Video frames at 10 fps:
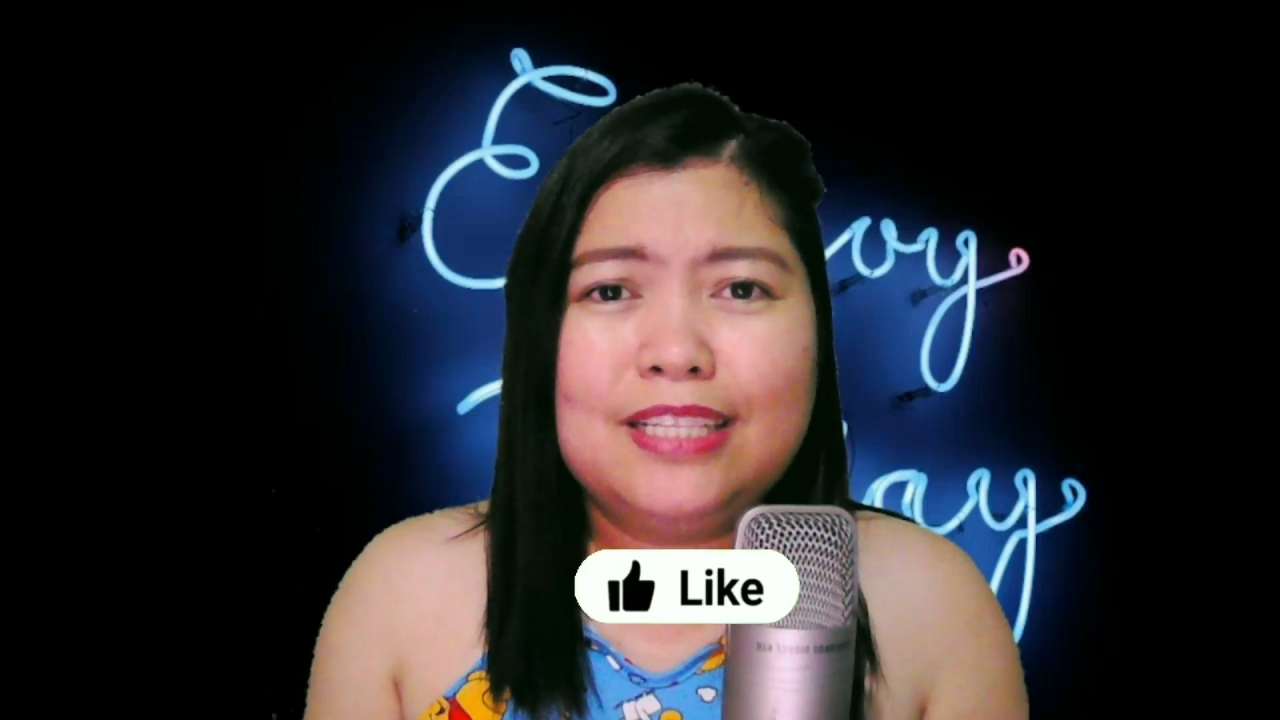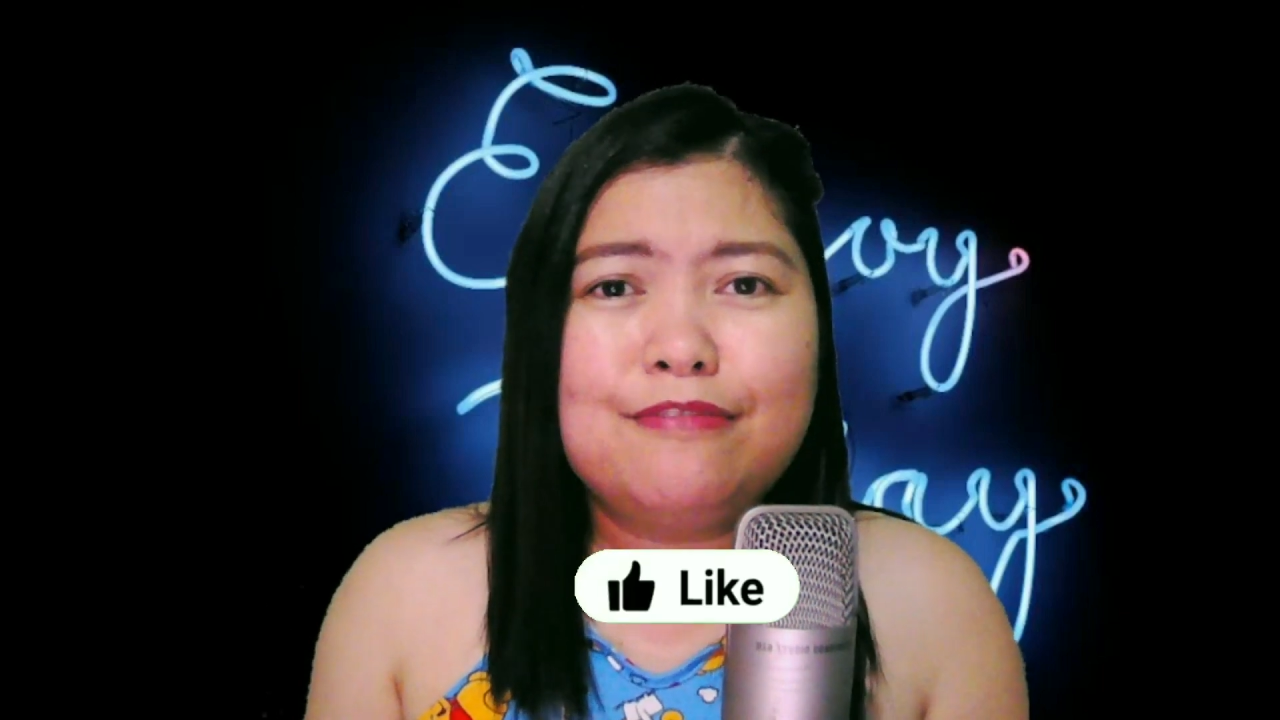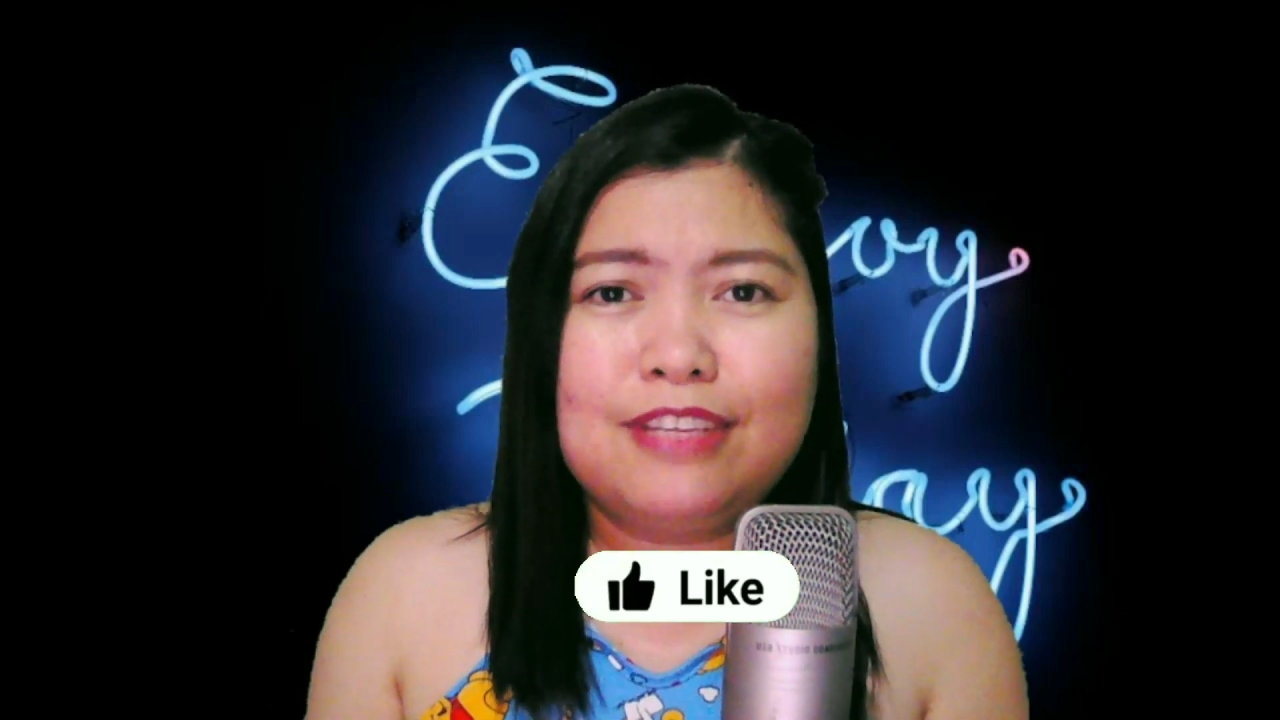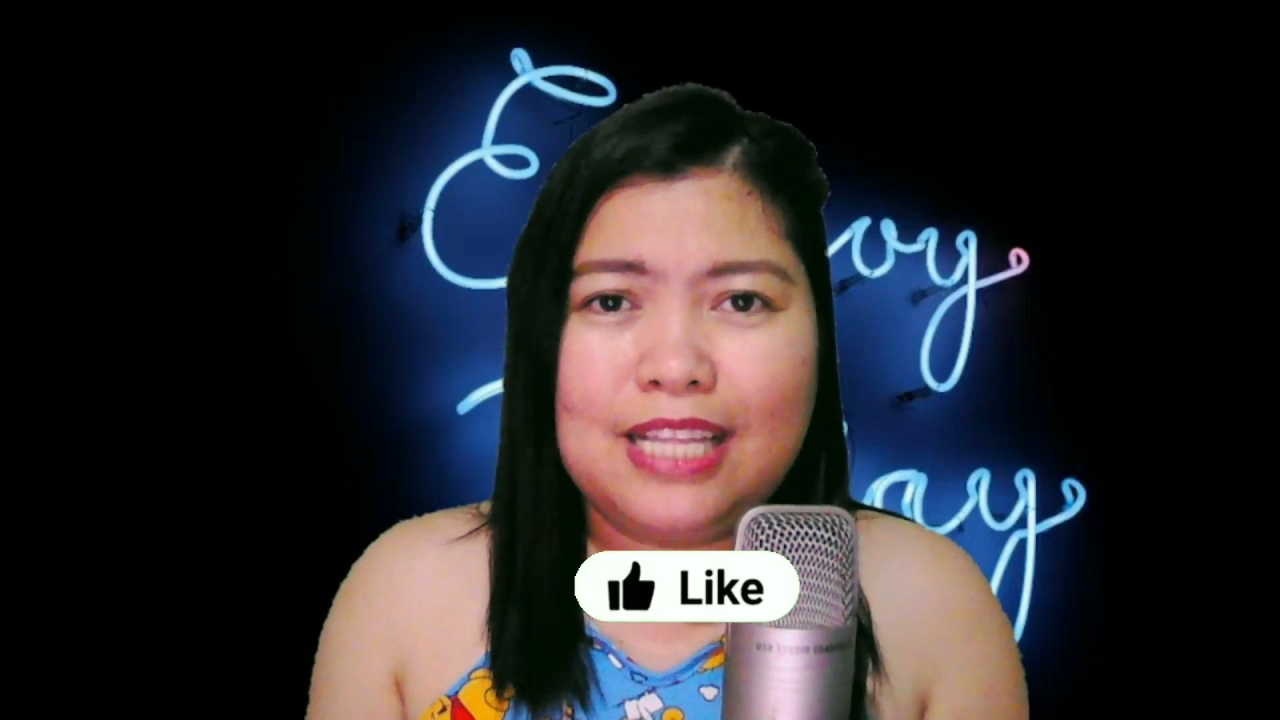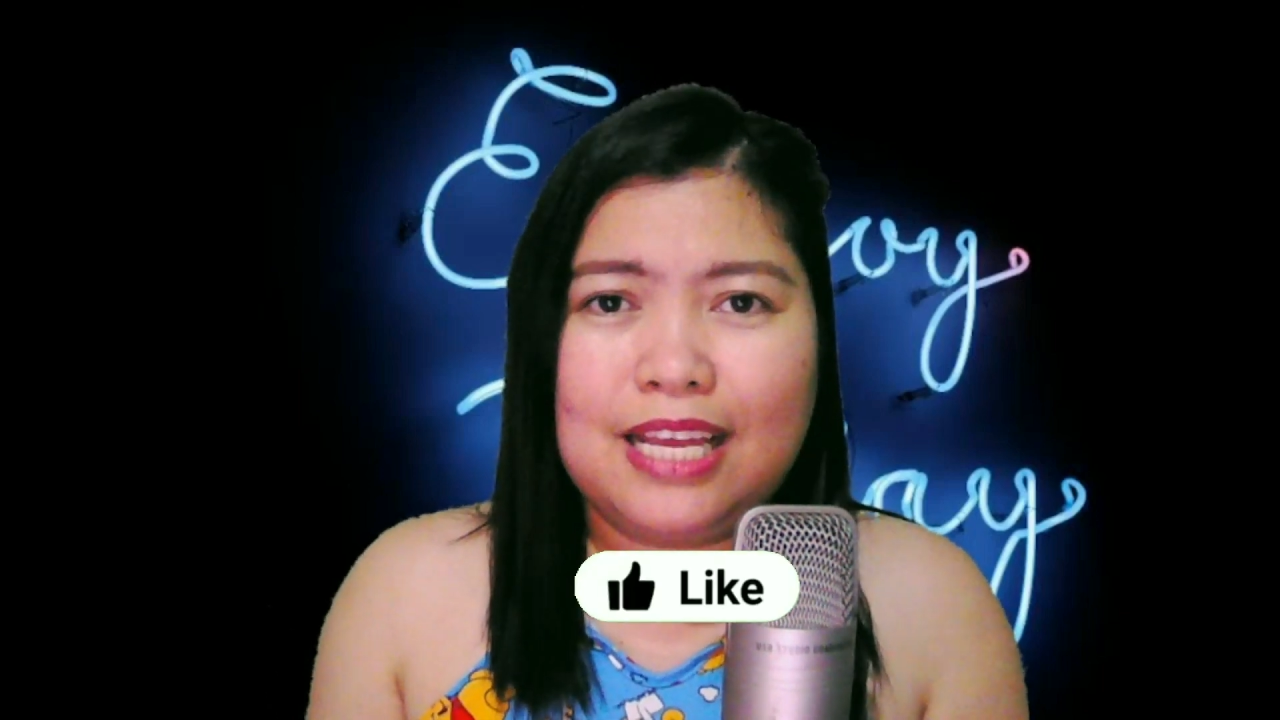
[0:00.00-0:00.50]
ni
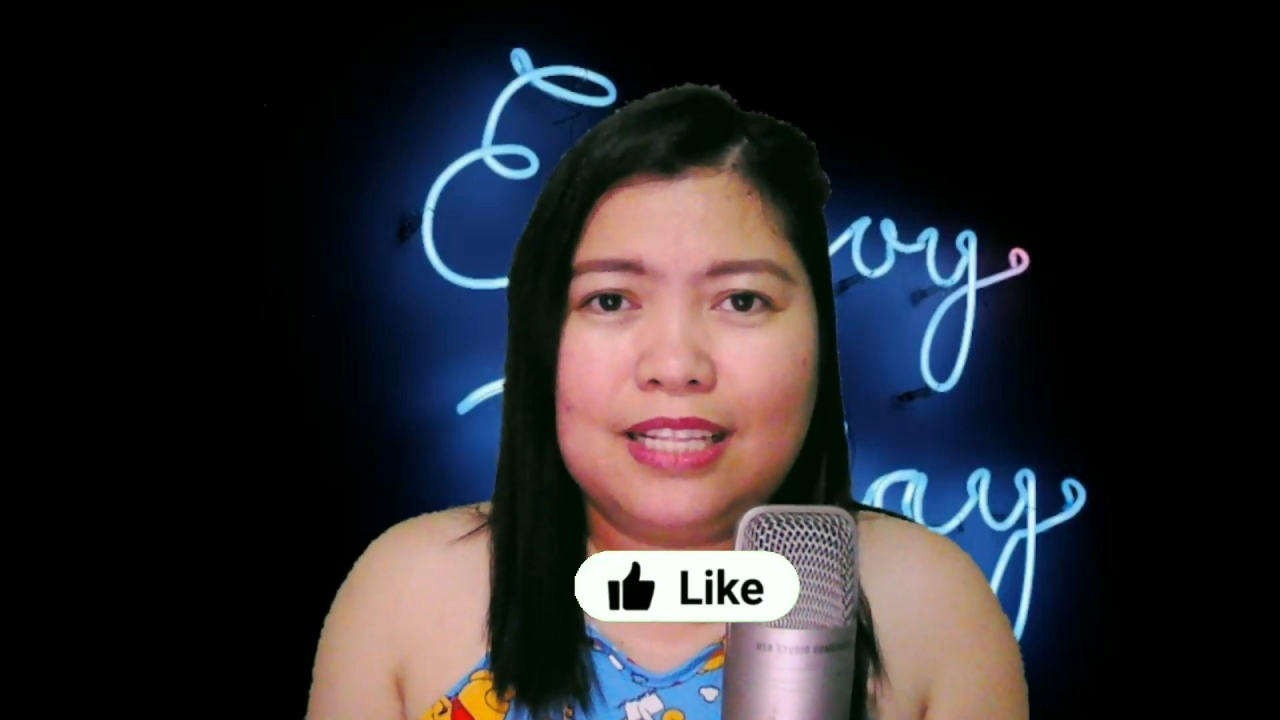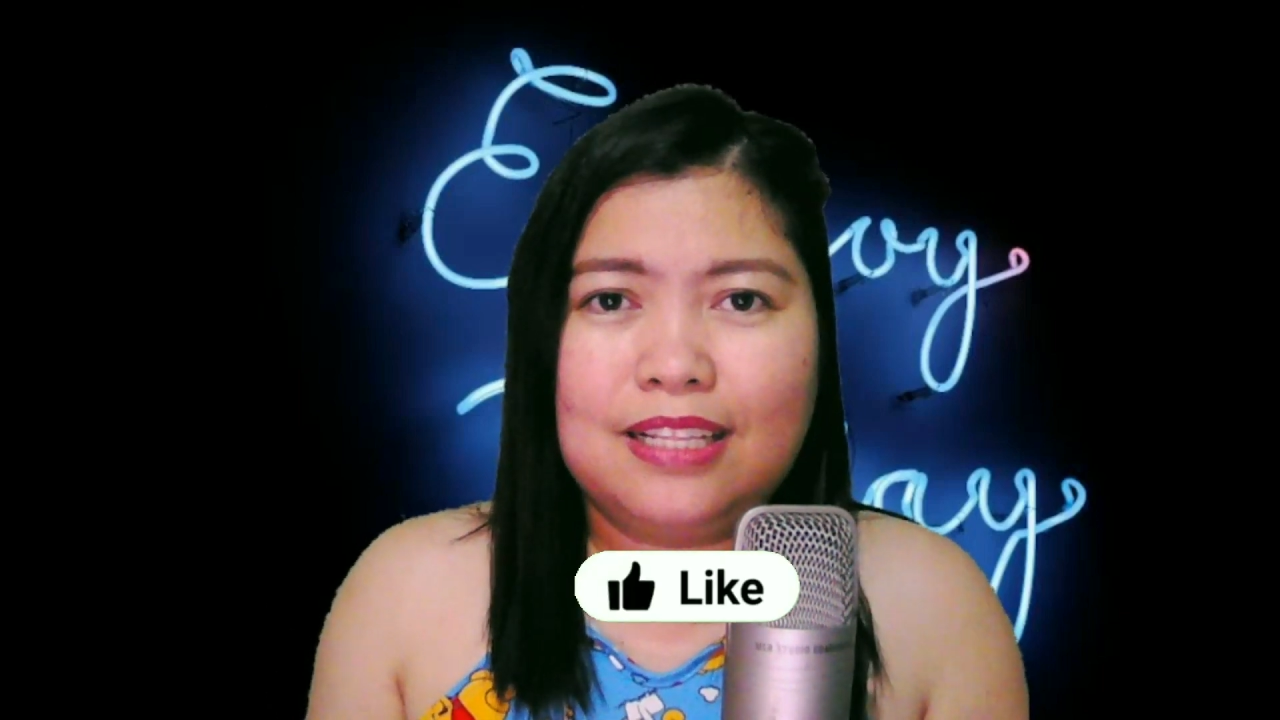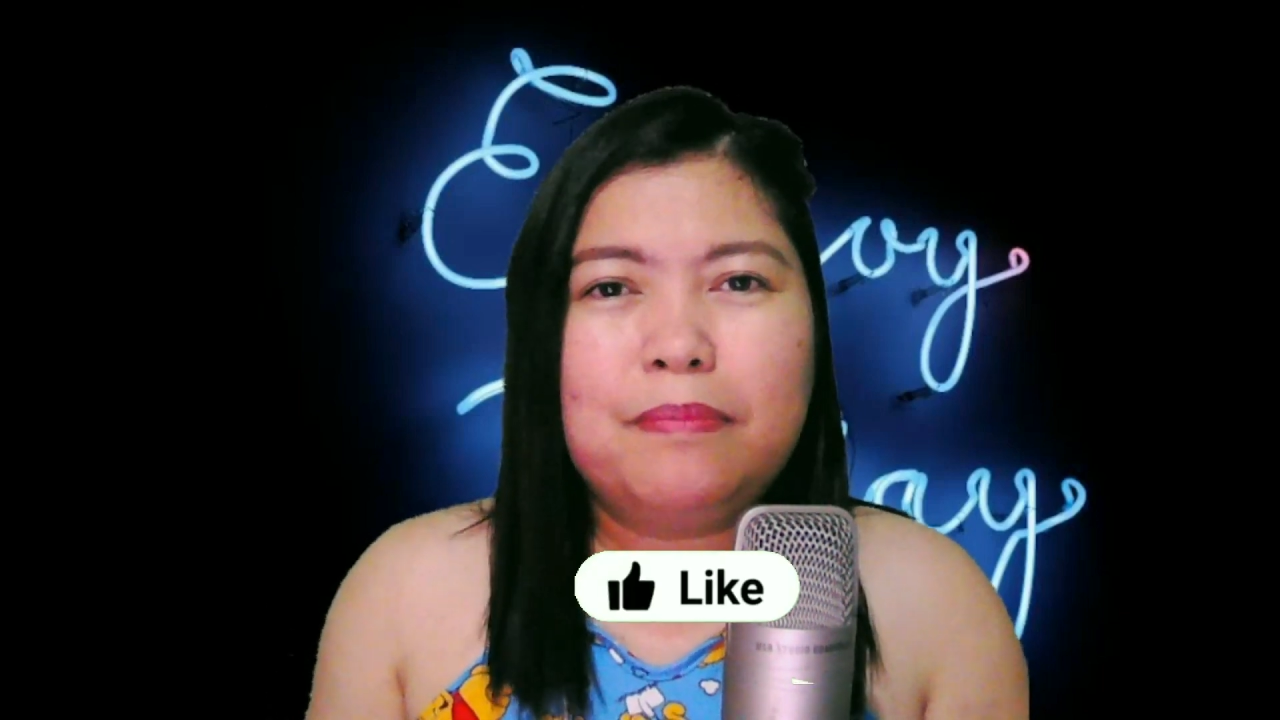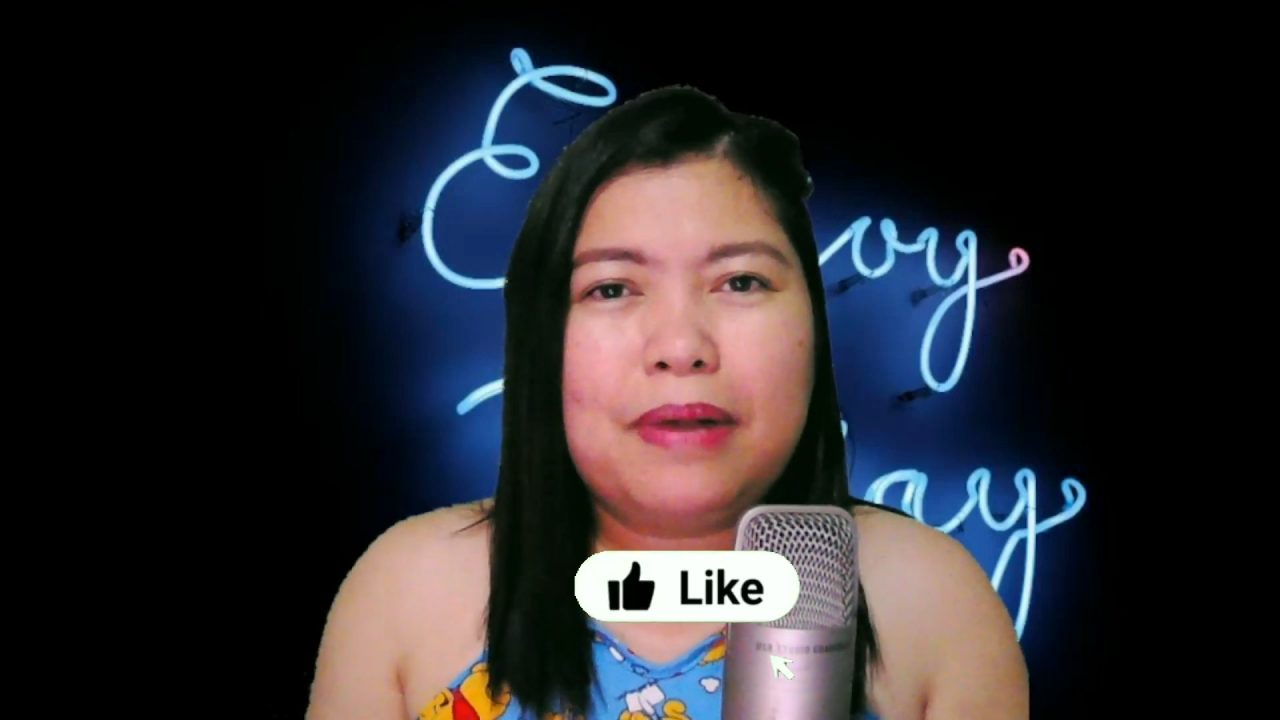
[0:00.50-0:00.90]
Fidel